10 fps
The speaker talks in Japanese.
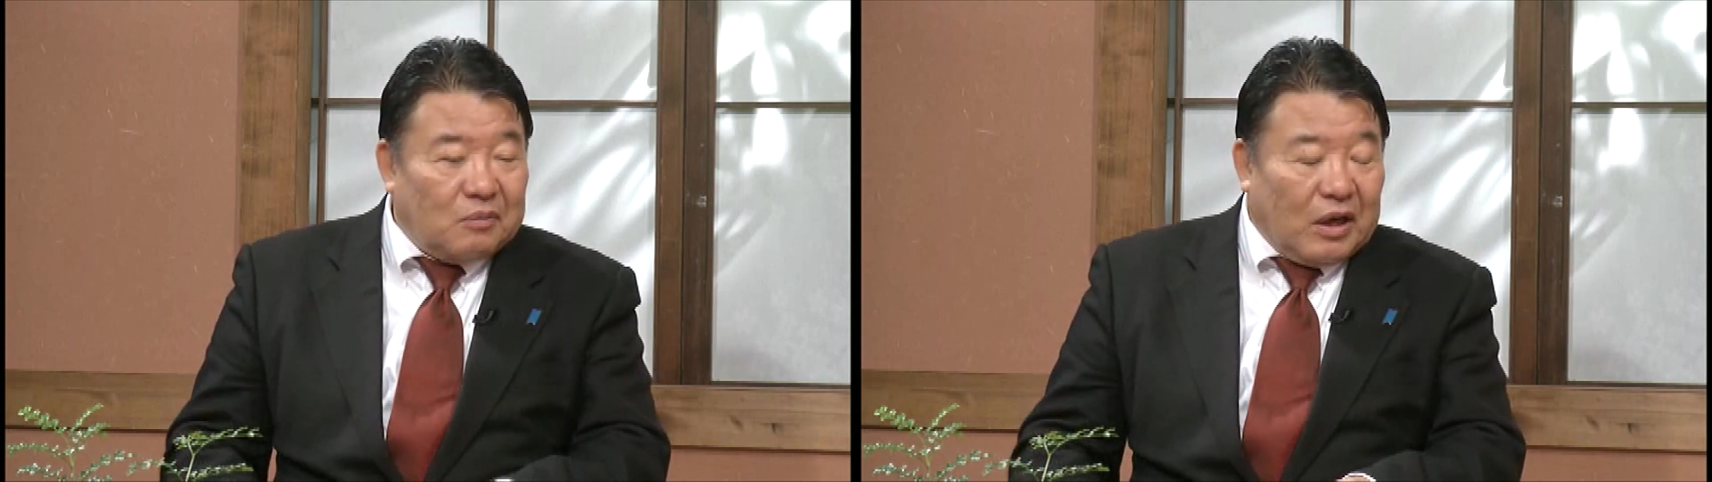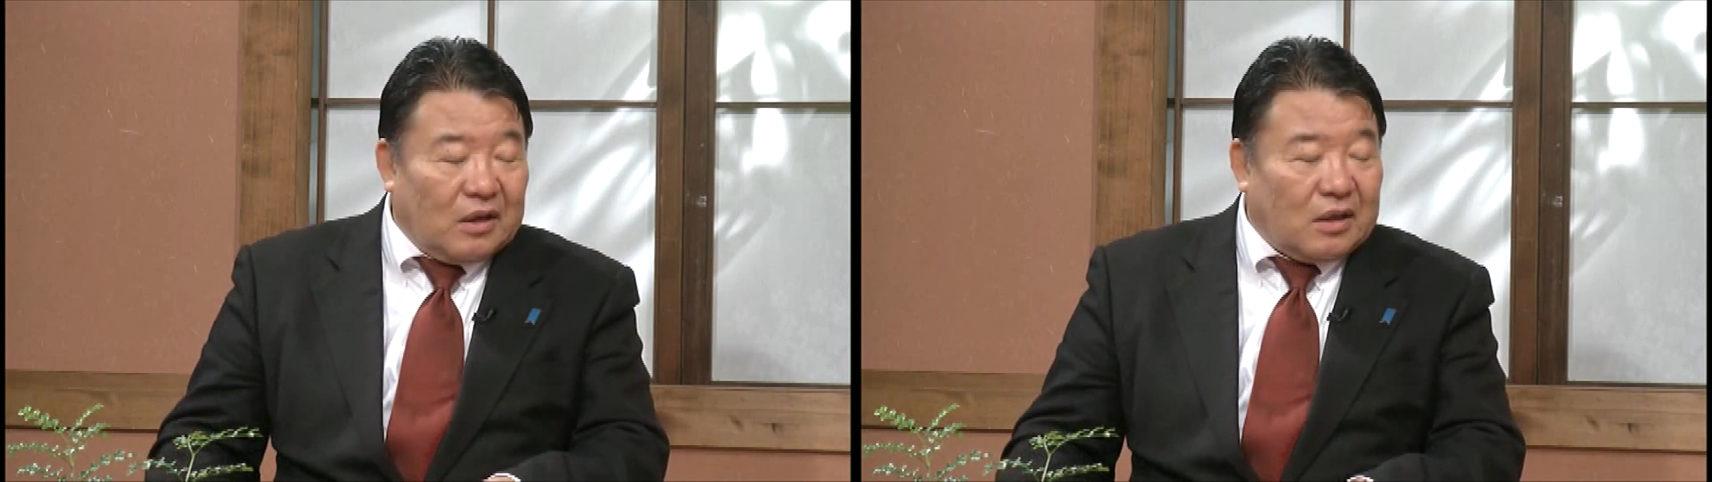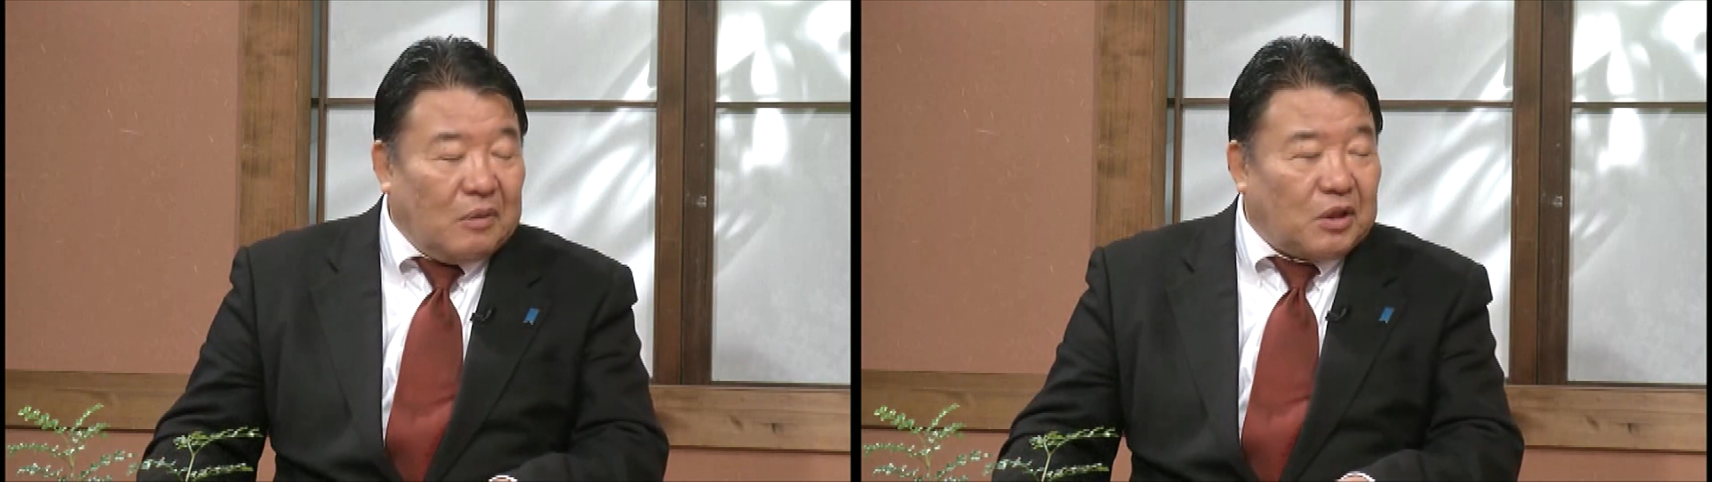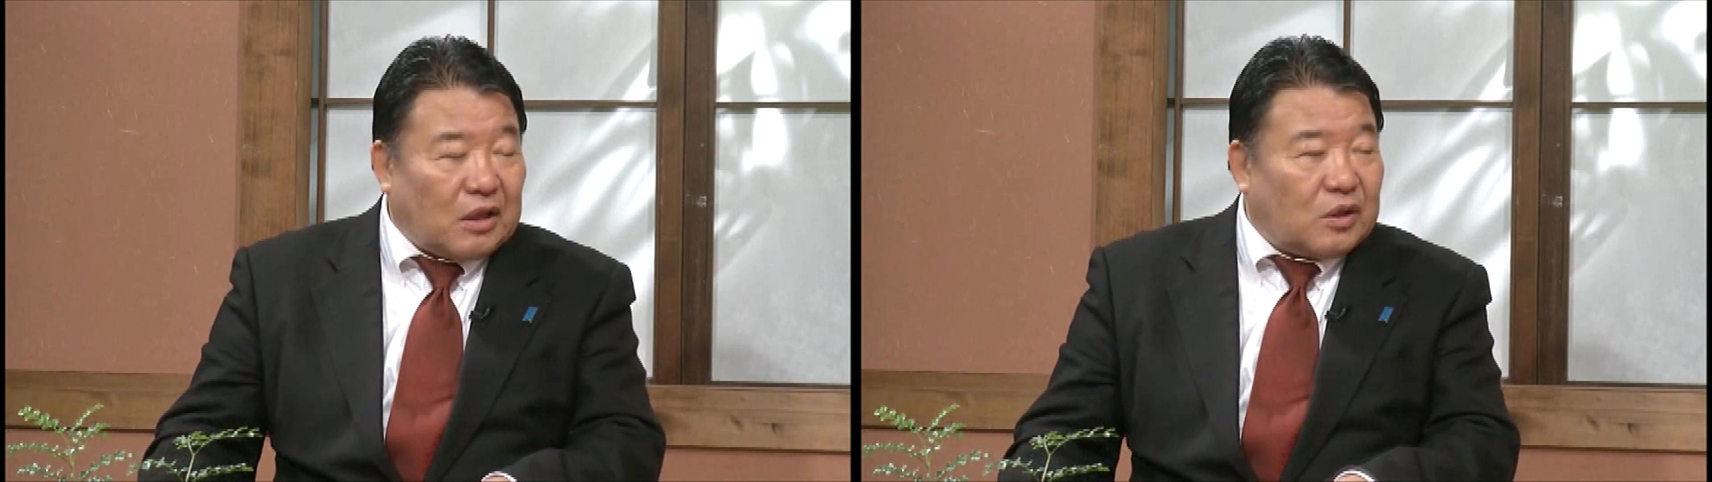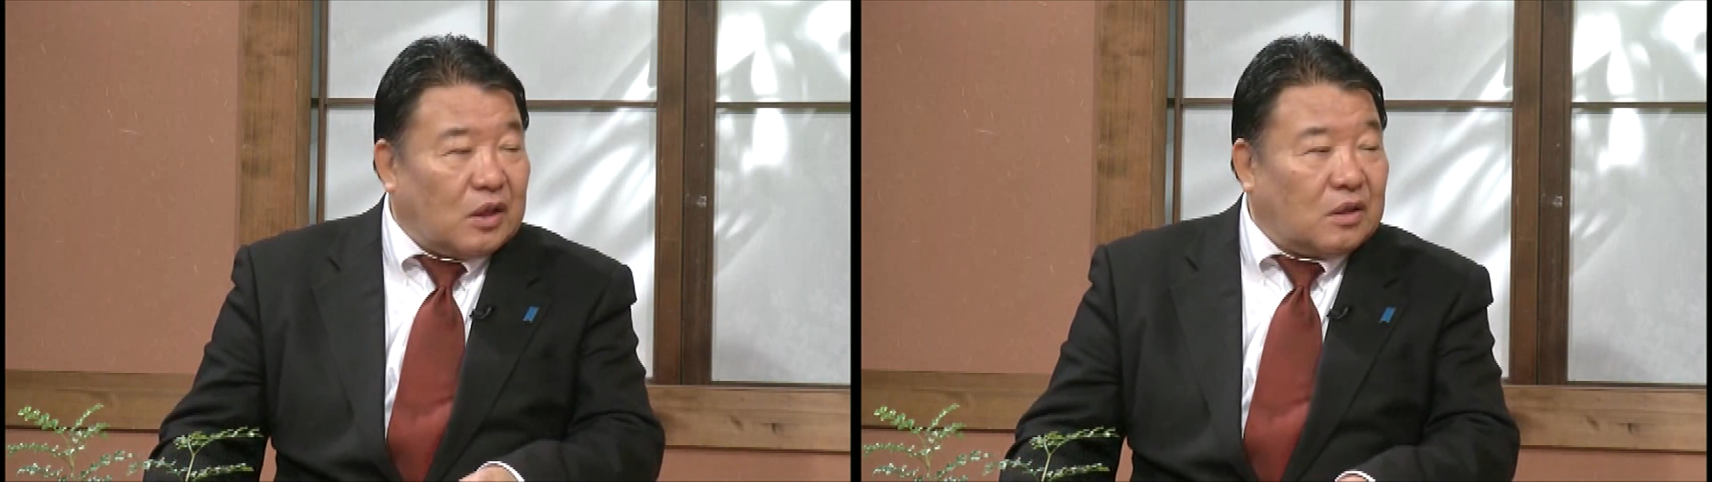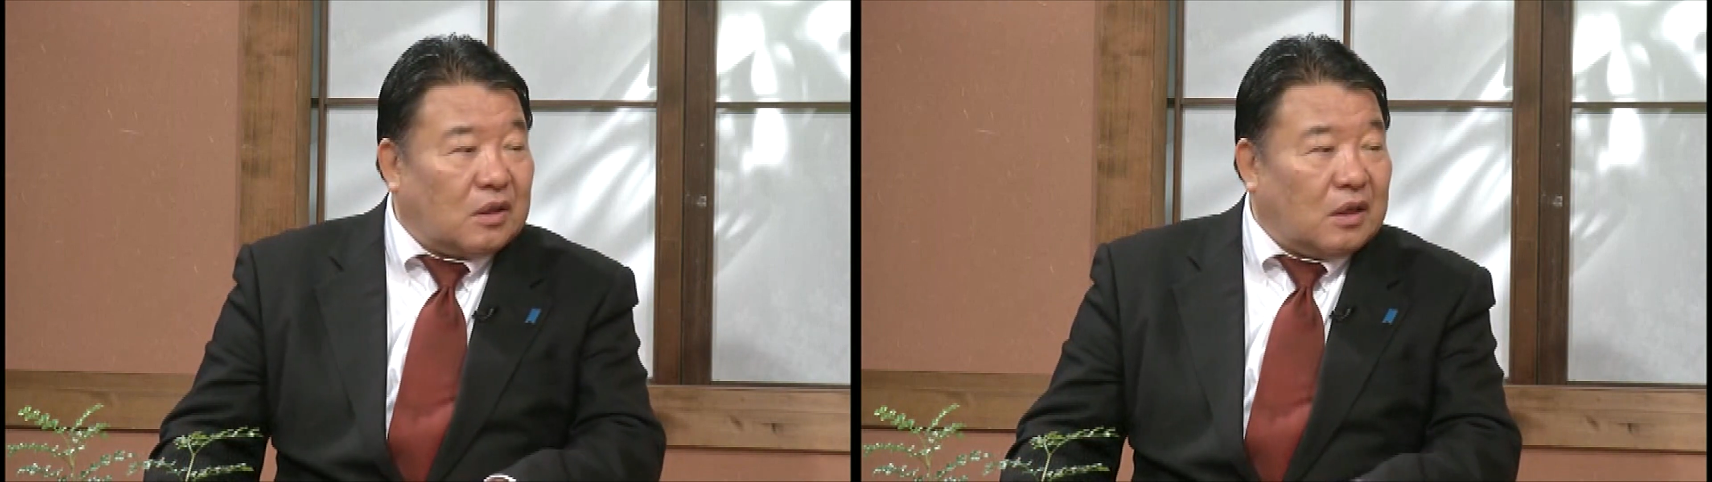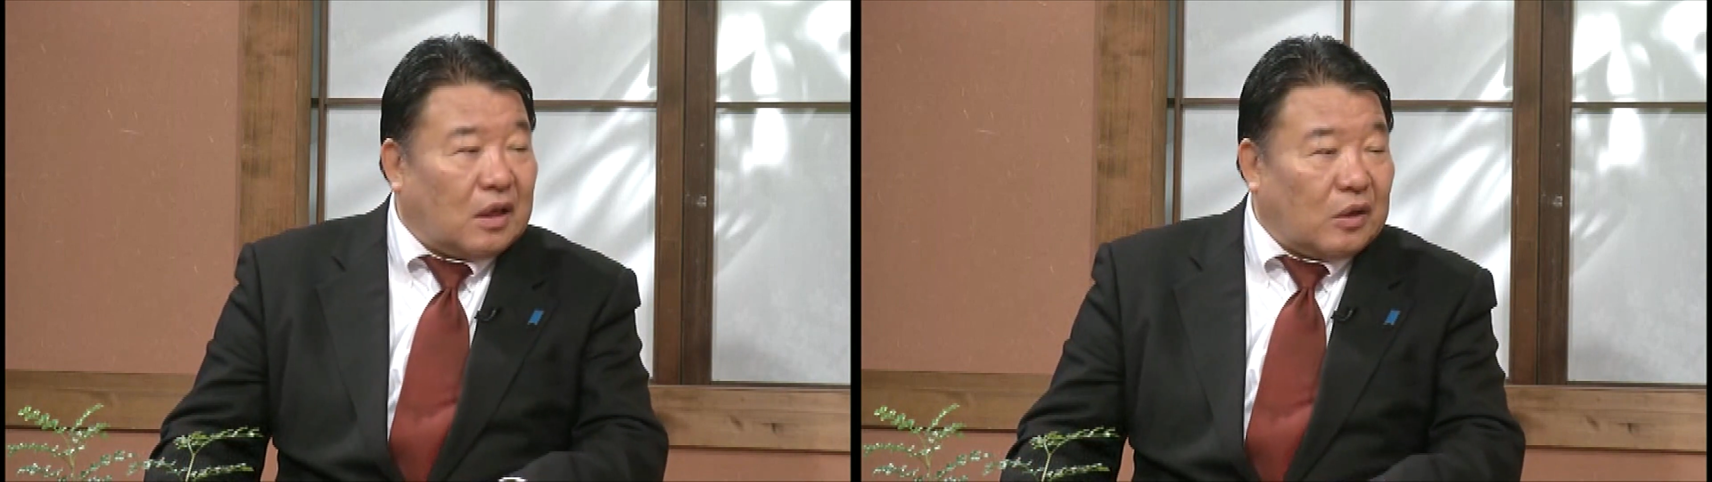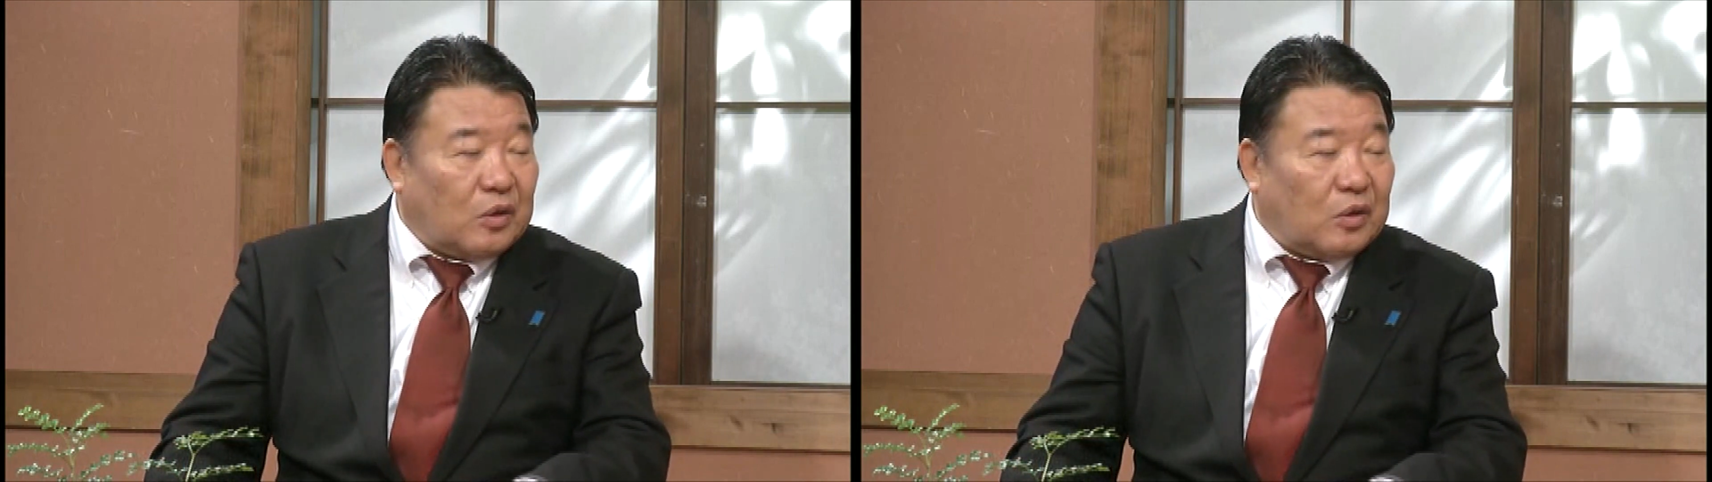まあ下びたとしちゃ失礼だけ